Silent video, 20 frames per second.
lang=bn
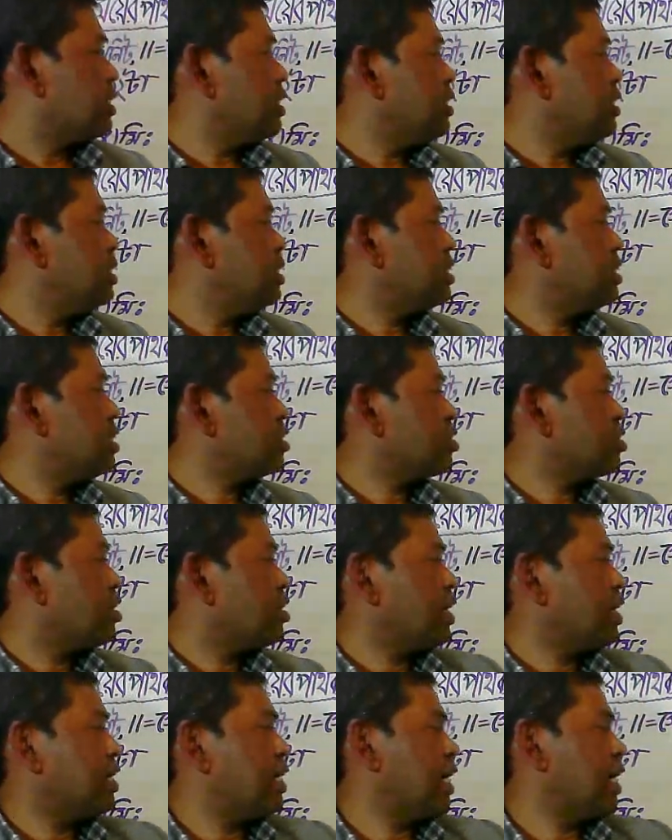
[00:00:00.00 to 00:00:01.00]
গ্রিনিসে
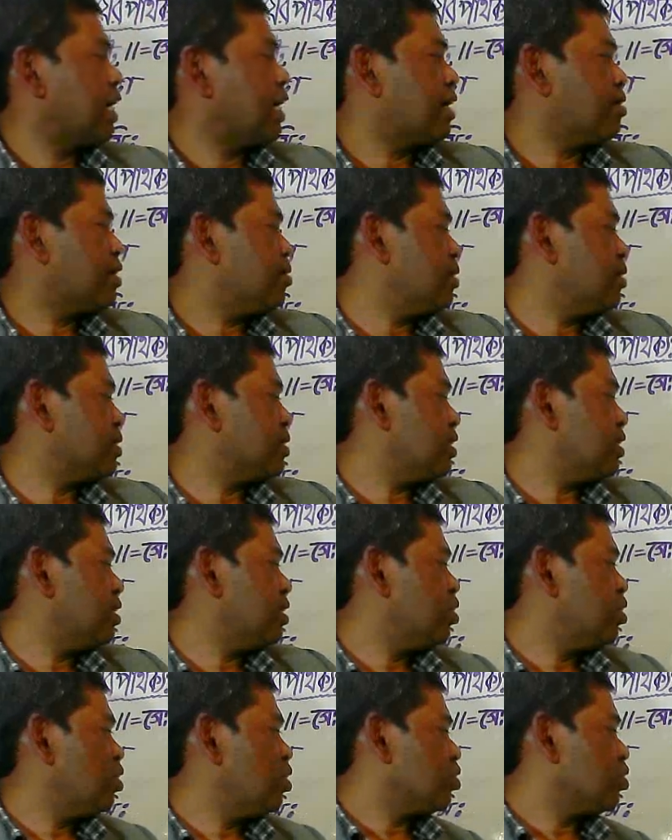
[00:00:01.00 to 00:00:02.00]
সকাল এগারোটা বাজে
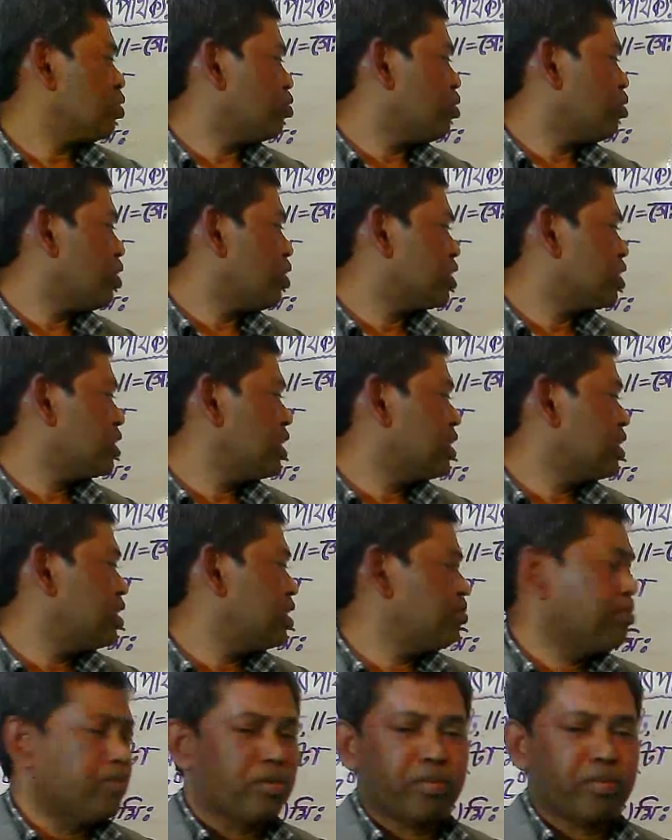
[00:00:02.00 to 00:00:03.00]
দশ
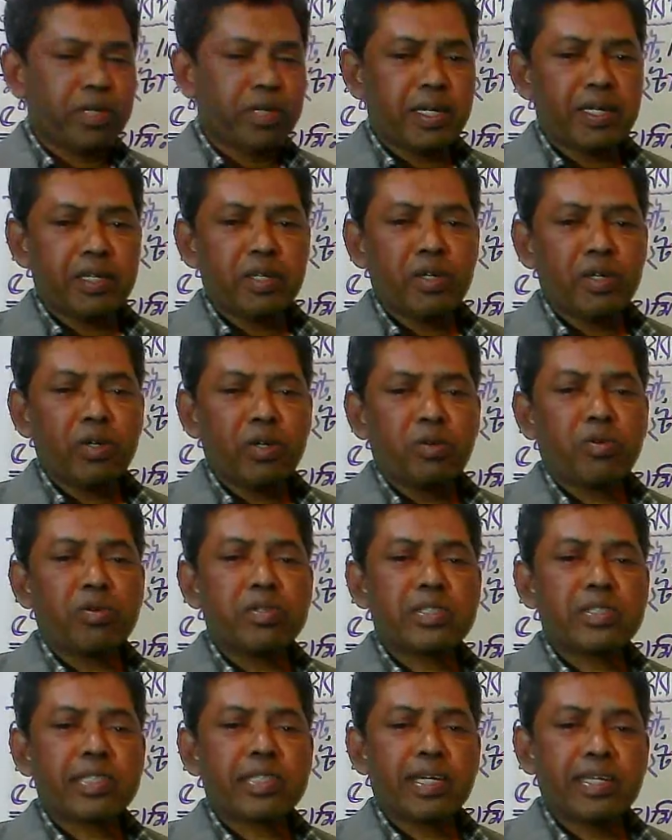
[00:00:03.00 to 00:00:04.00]
ডিগ্রি পূর্বে
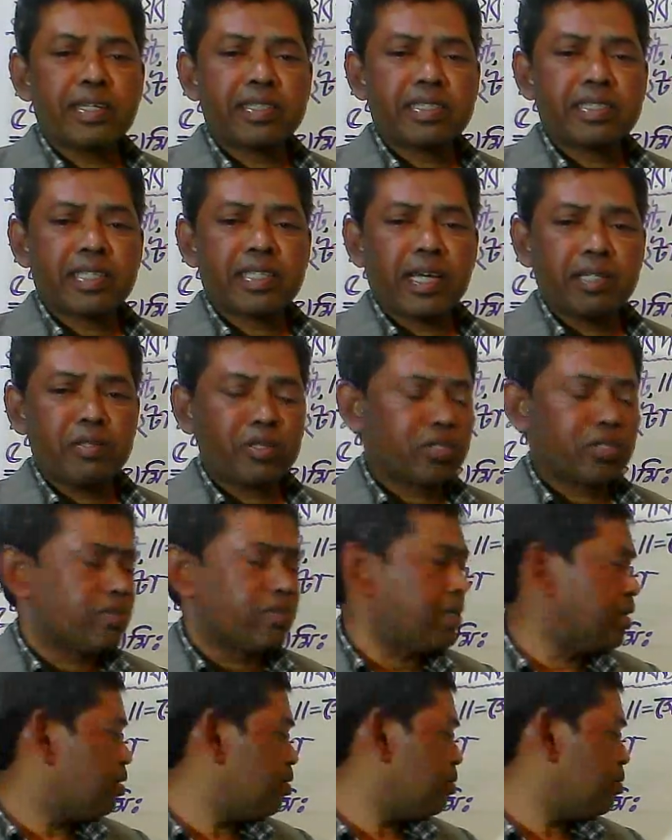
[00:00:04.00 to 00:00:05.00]
কোন স্থানের স্থানীয়
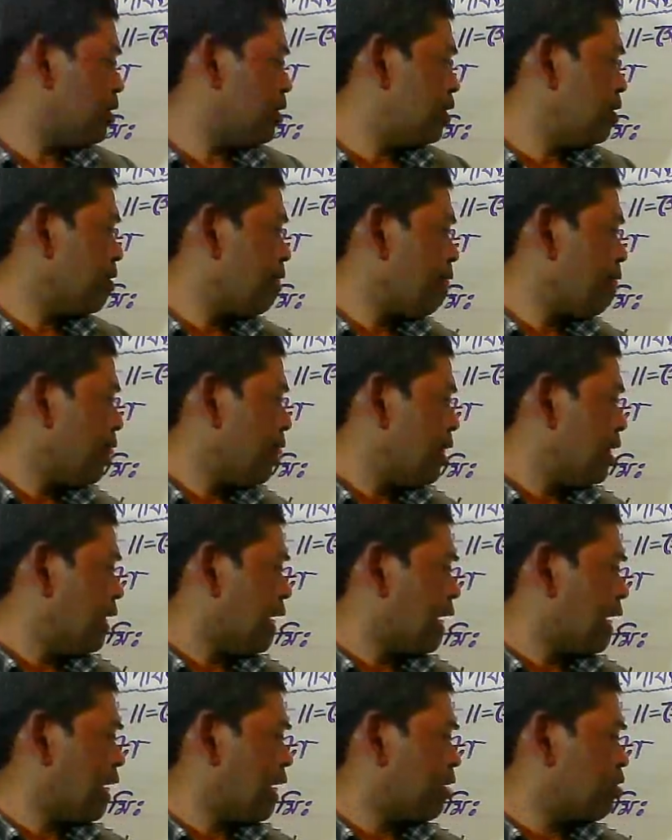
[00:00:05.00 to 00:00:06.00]
সময় হবে
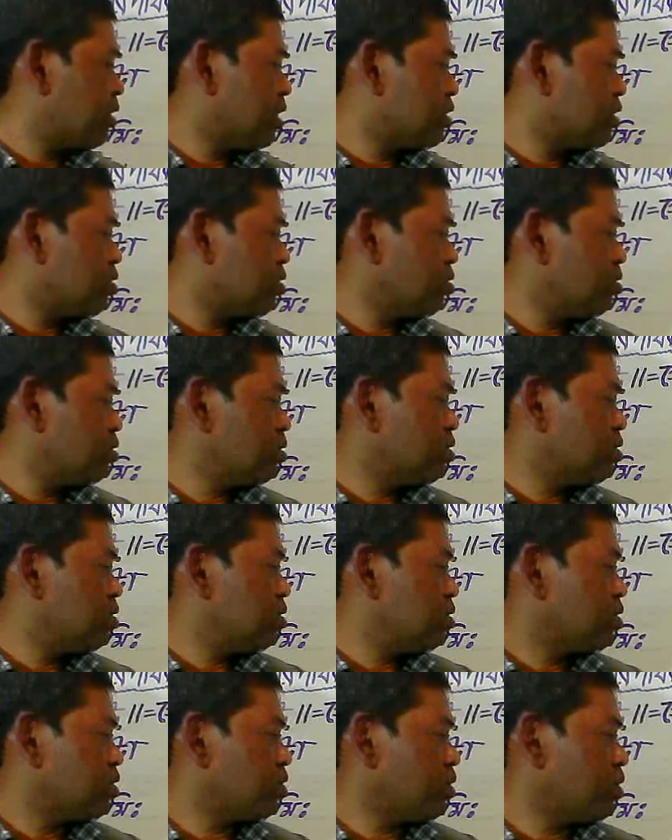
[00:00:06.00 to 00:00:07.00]
এগারোটা যোগ
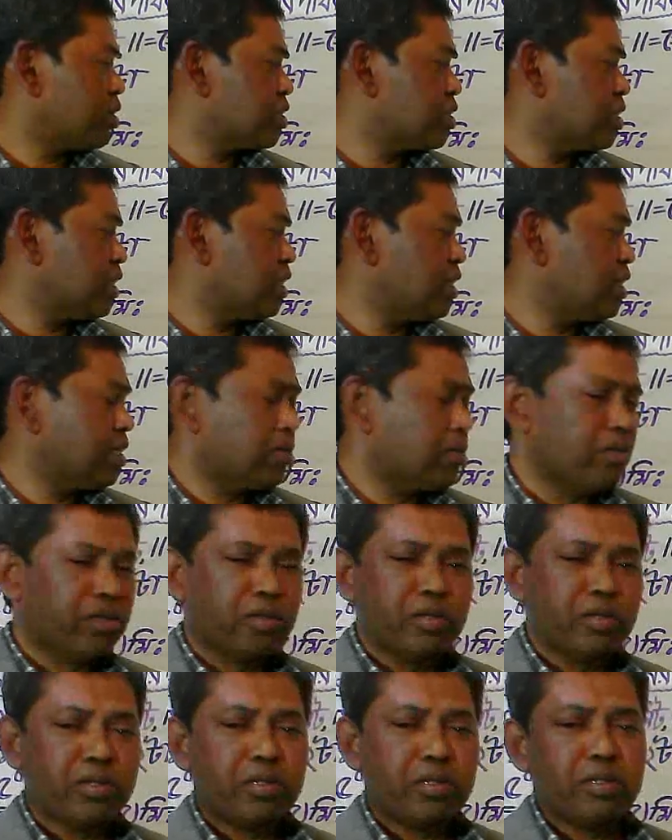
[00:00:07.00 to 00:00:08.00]
দশ ডিগ্রি
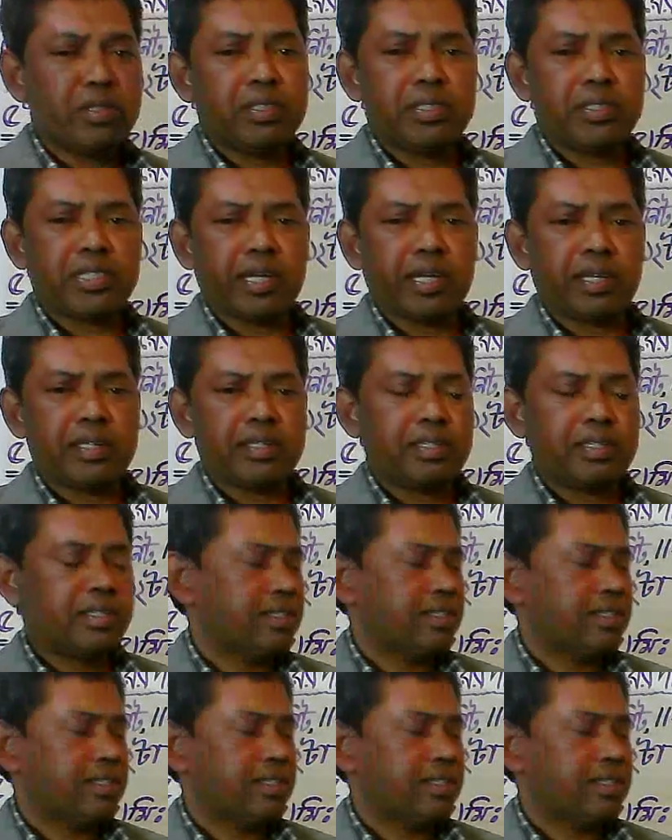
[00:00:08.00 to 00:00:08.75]
গুণন চার